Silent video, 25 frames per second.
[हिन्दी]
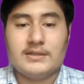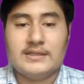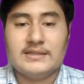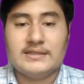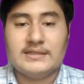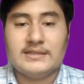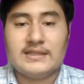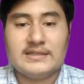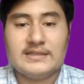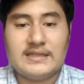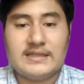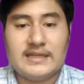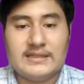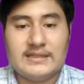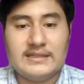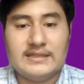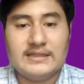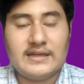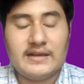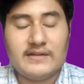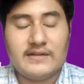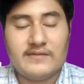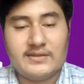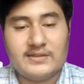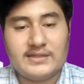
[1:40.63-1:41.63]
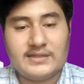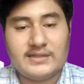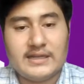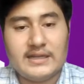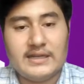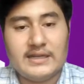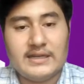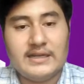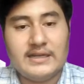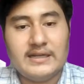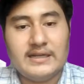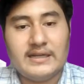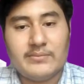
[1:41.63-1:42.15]
इसके साथ ही काफ़ी
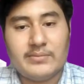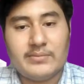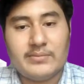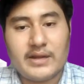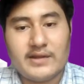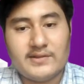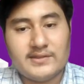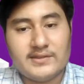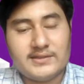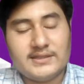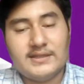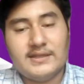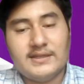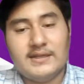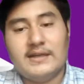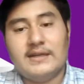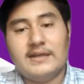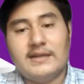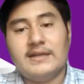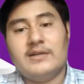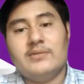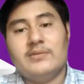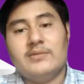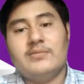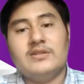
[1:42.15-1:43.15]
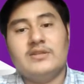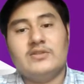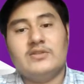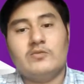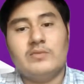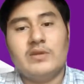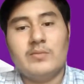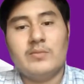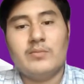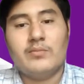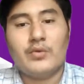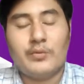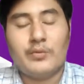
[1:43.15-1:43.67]
सारे डेटा प्राइवेसी रिलेटेड भी
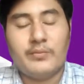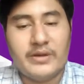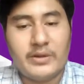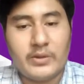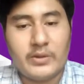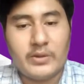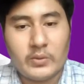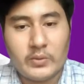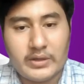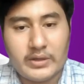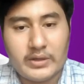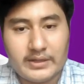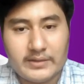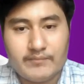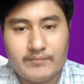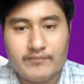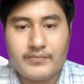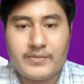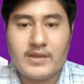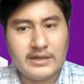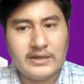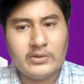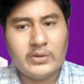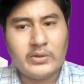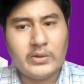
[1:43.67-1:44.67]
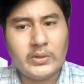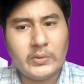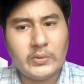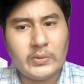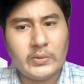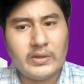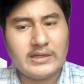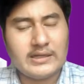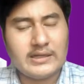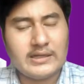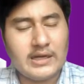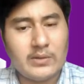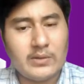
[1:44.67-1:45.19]
इसमें इम्प्रूवमेंट हुए हैं एंड्रॉयड
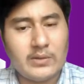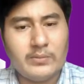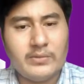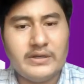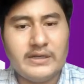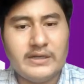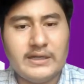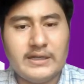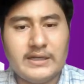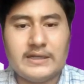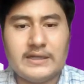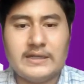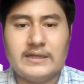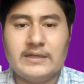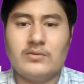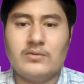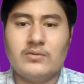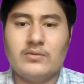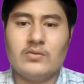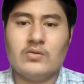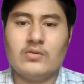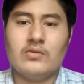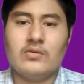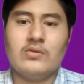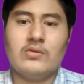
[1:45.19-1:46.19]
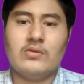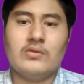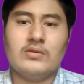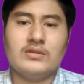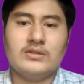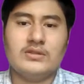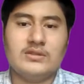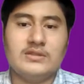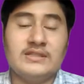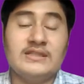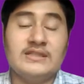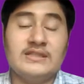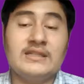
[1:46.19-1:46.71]
ट्वेल्व का अपडेट है वो
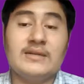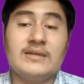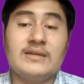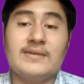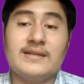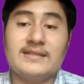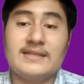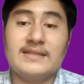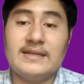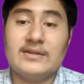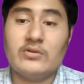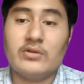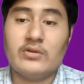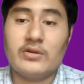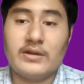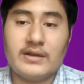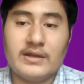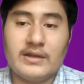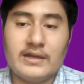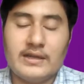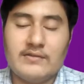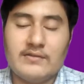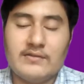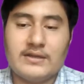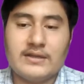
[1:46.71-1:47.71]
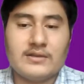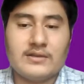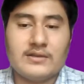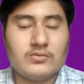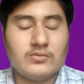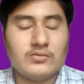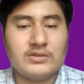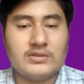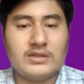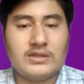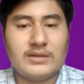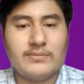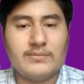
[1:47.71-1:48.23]
जिनके पास एंड्रॉयड इलेवन है
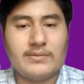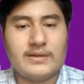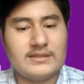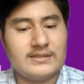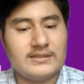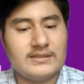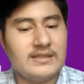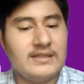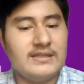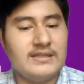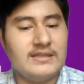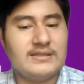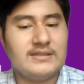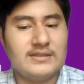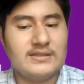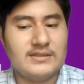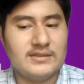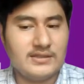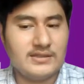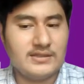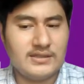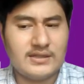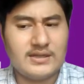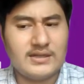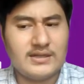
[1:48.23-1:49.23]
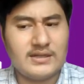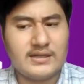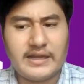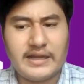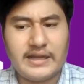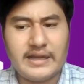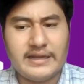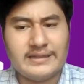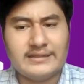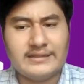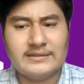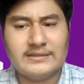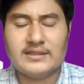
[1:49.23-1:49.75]
उनके पास इस ईयर के
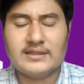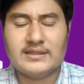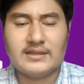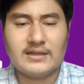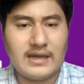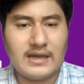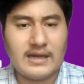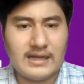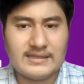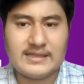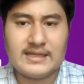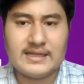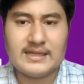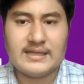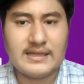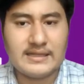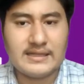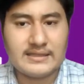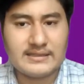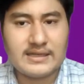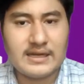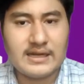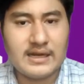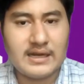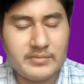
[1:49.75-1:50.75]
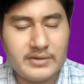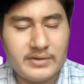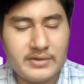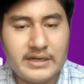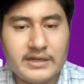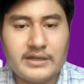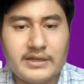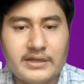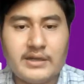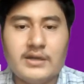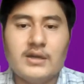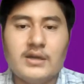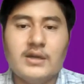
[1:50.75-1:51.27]
एंड तक आ जाएगा इसका
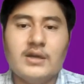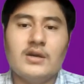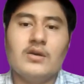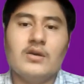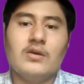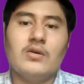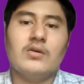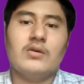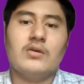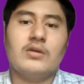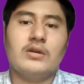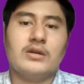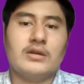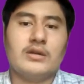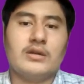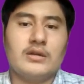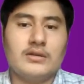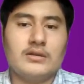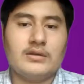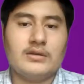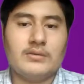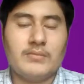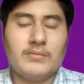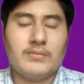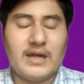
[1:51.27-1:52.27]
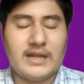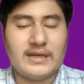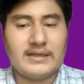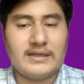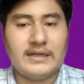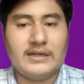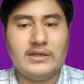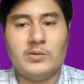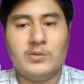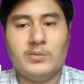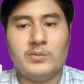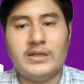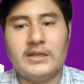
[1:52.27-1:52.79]
अपडेट और
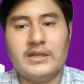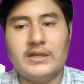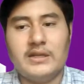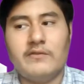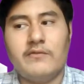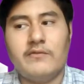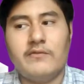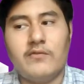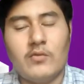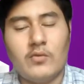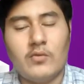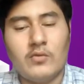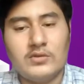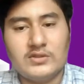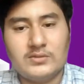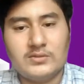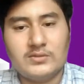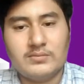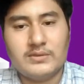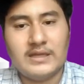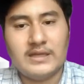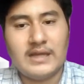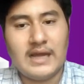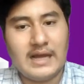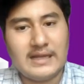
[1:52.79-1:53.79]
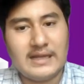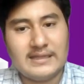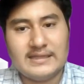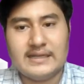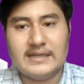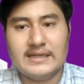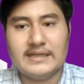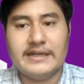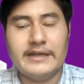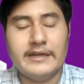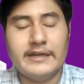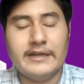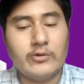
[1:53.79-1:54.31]
मार्केट में फ़ोन्स भी आ
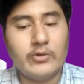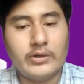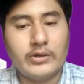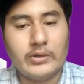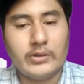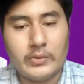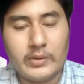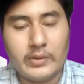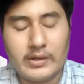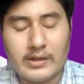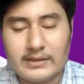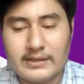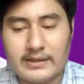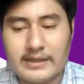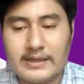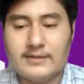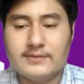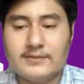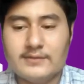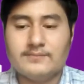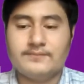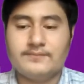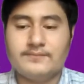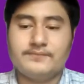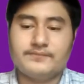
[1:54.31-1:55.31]
जाएंगे एंड्रॉयड ट्वेल्व के